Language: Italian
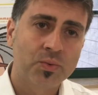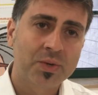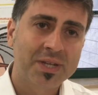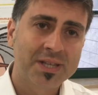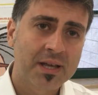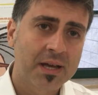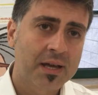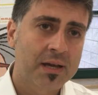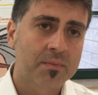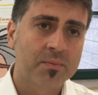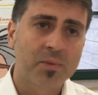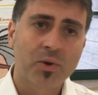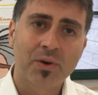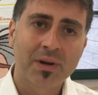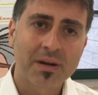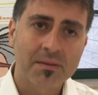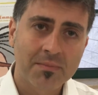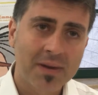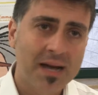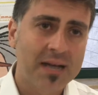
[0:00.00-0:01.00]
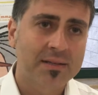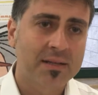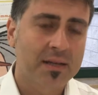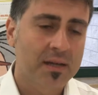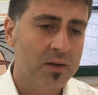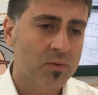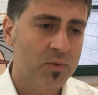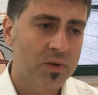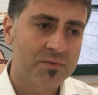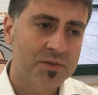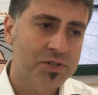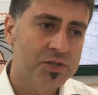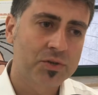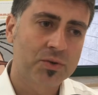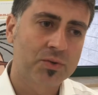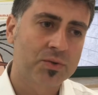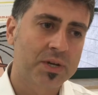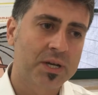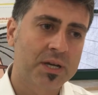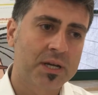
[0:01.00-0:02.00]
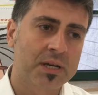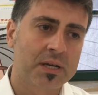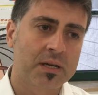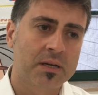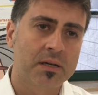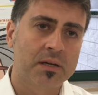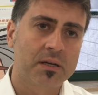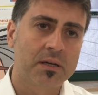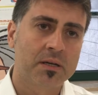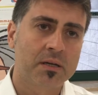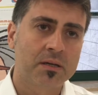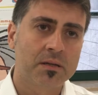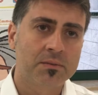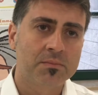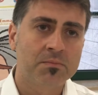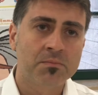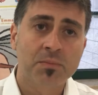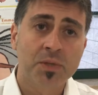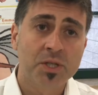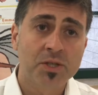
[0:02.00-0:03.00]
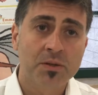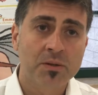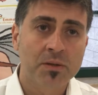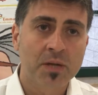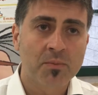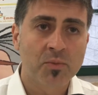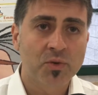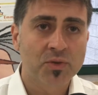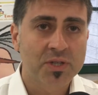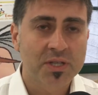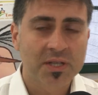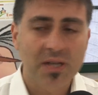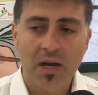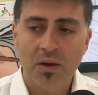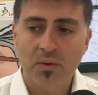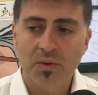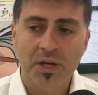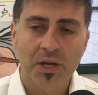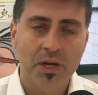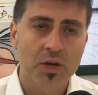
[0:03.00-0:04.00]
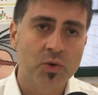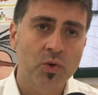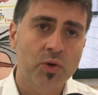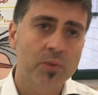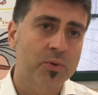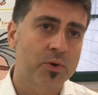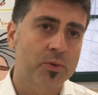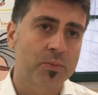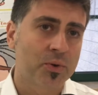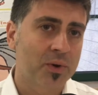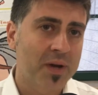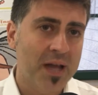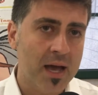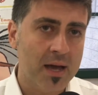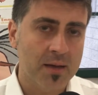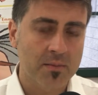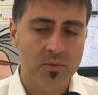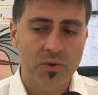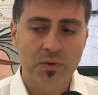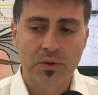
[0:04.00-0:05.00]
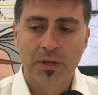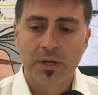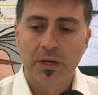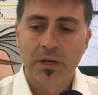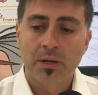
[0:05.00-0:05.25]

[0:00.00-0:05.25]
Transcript: un'idea programmatica, una visione eh, di, dei Monti Downi che noi proponiamo,